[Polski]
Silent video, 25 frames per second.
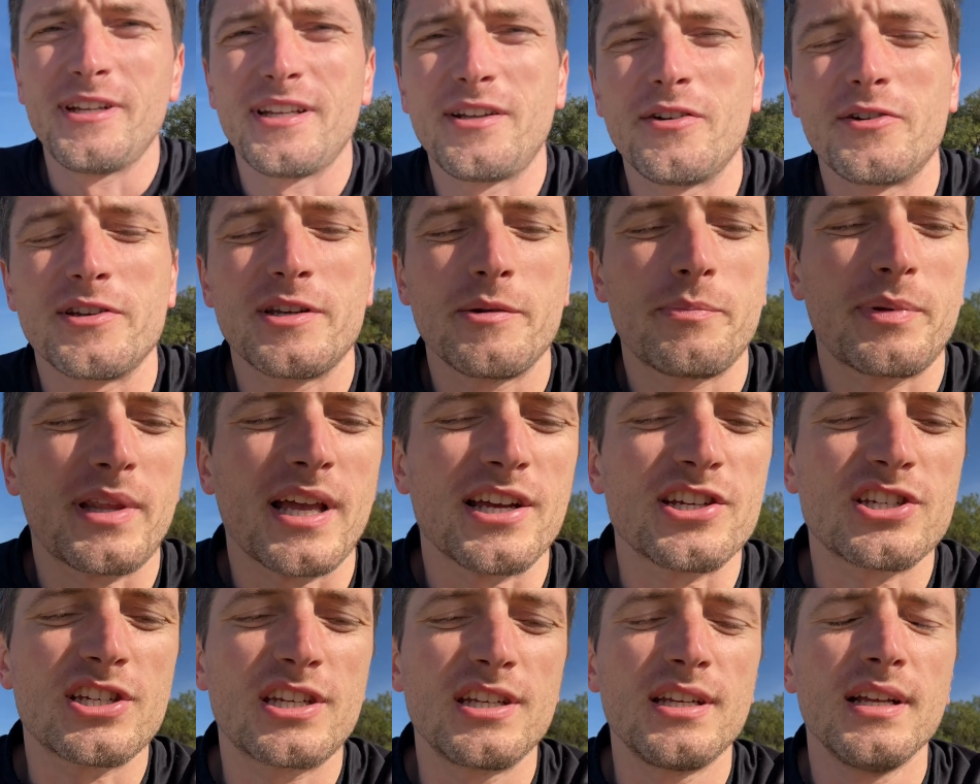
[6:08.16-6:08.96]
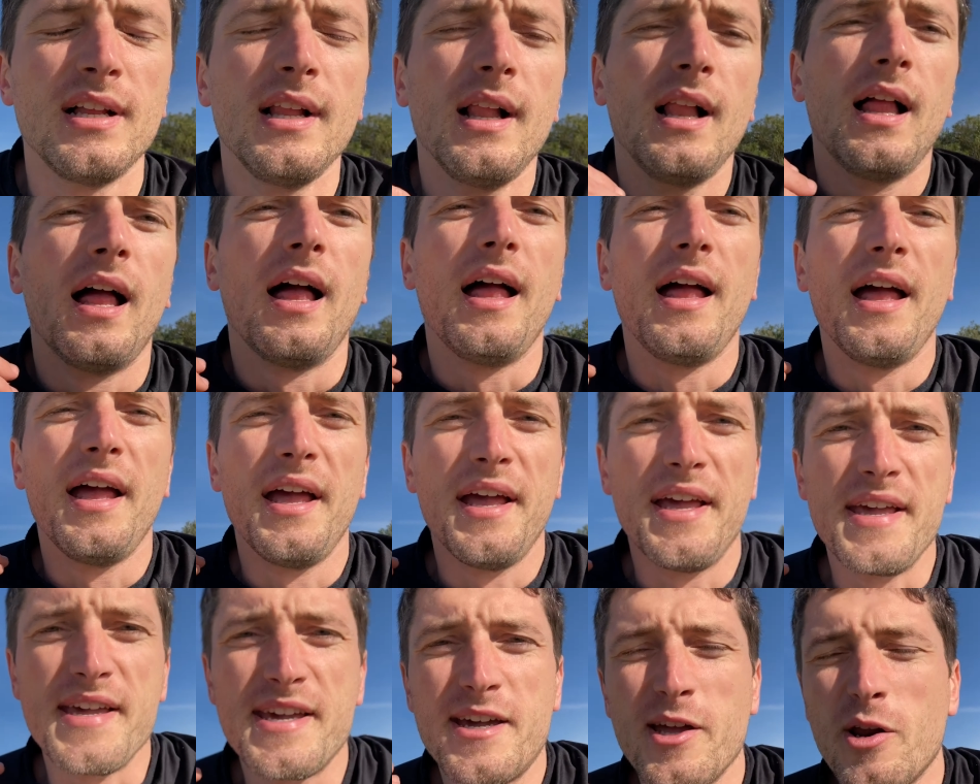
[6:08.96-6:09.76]
goni ptaszki.
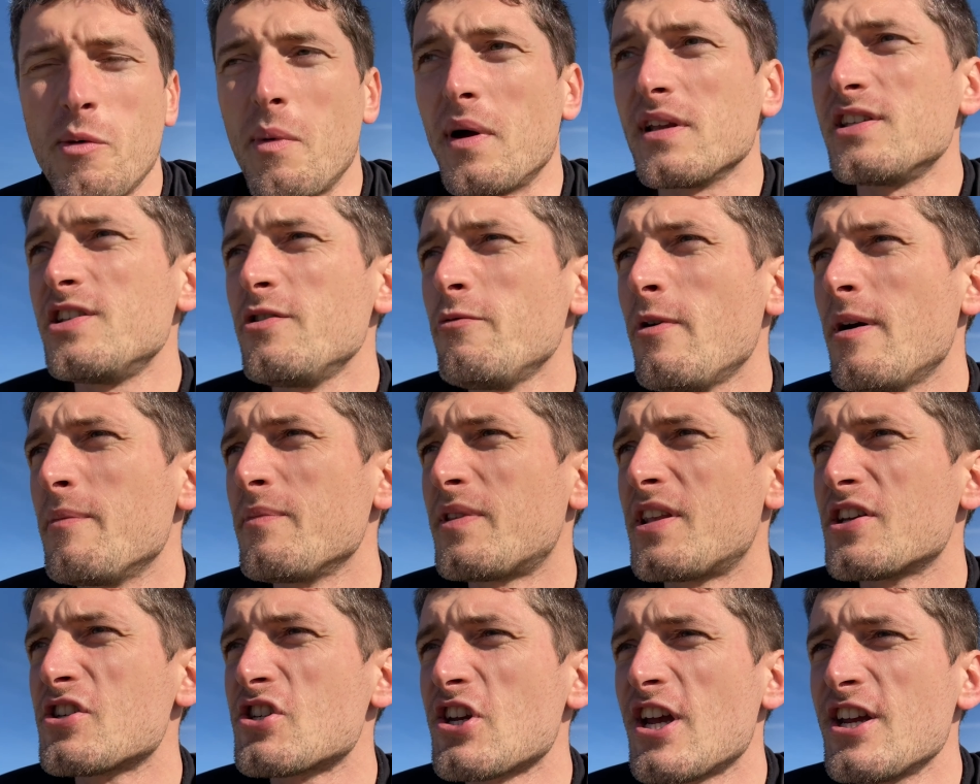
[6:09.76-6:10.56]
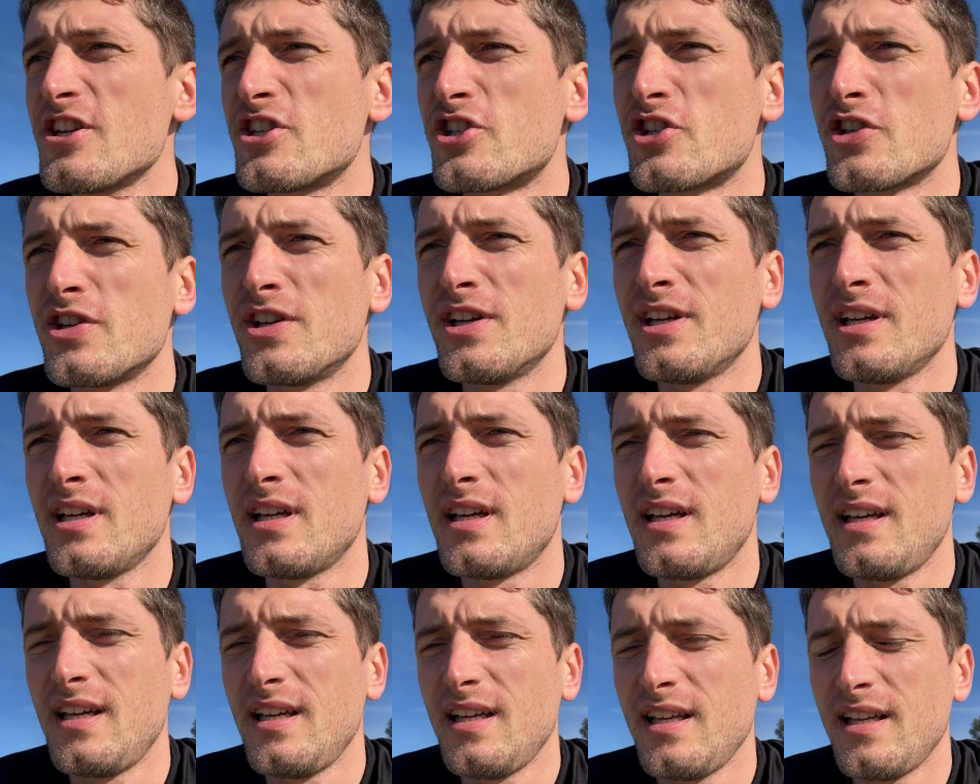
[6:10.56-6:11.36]
E, gromadziłem te rzeczy, e,
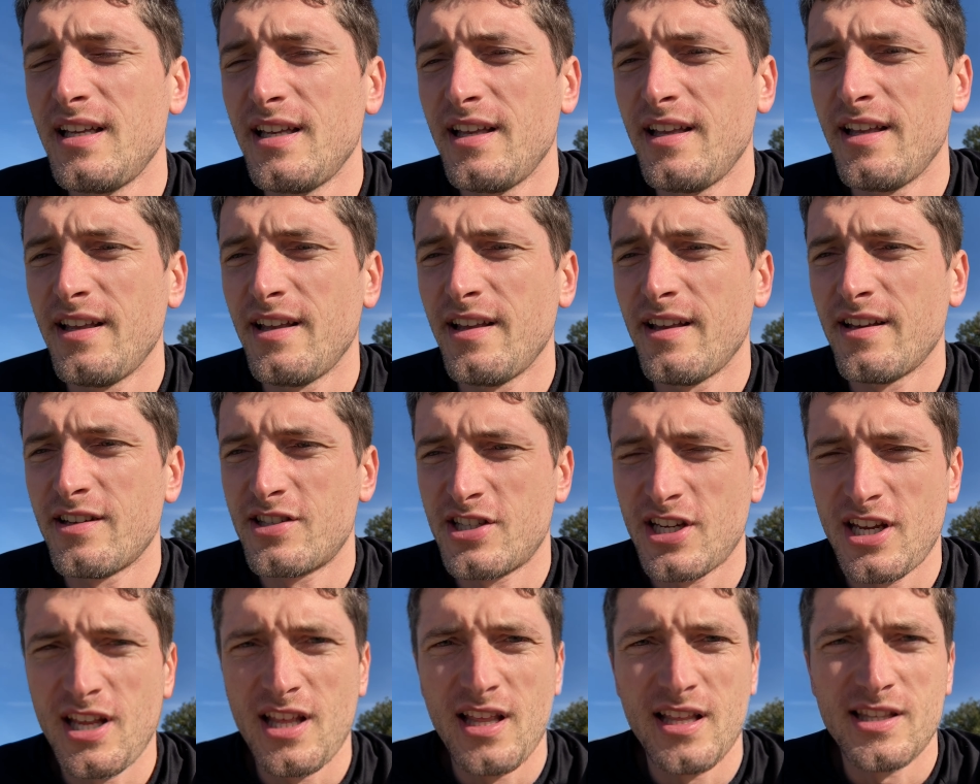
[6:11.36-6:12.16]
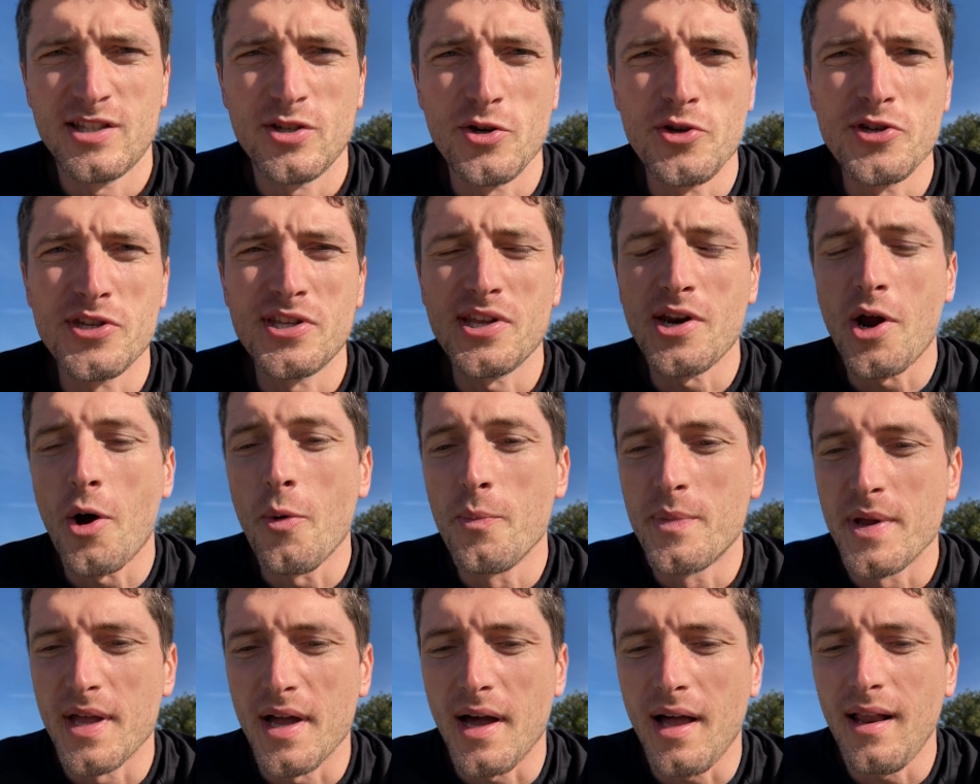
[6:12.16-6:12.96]
że coś
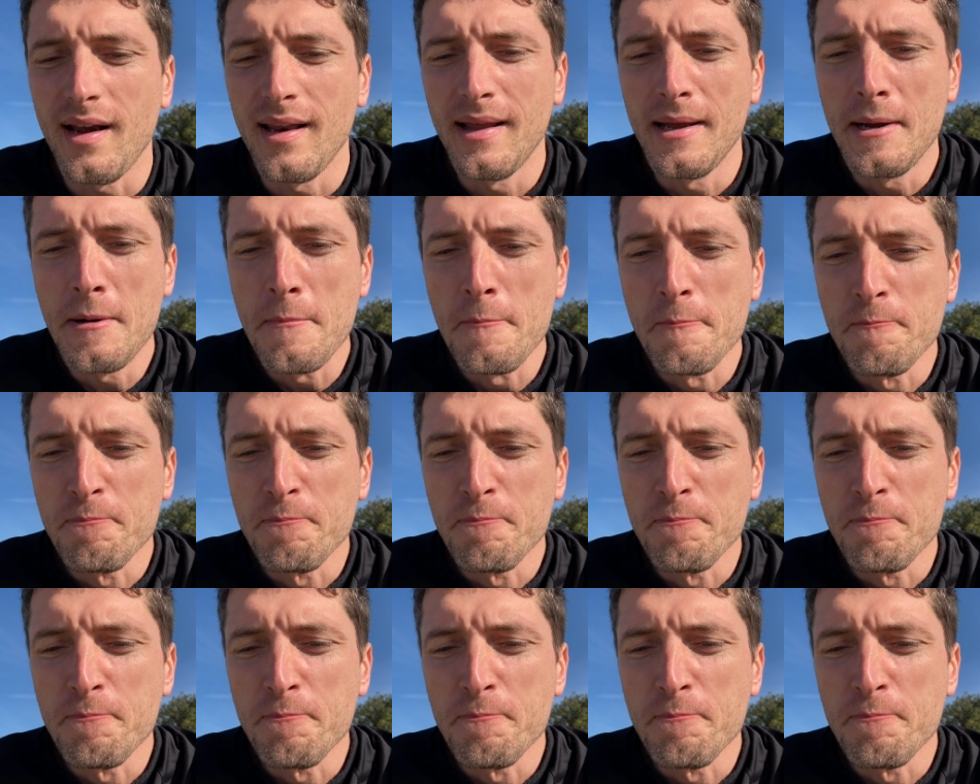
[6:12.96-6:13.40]
zrobię, ale e,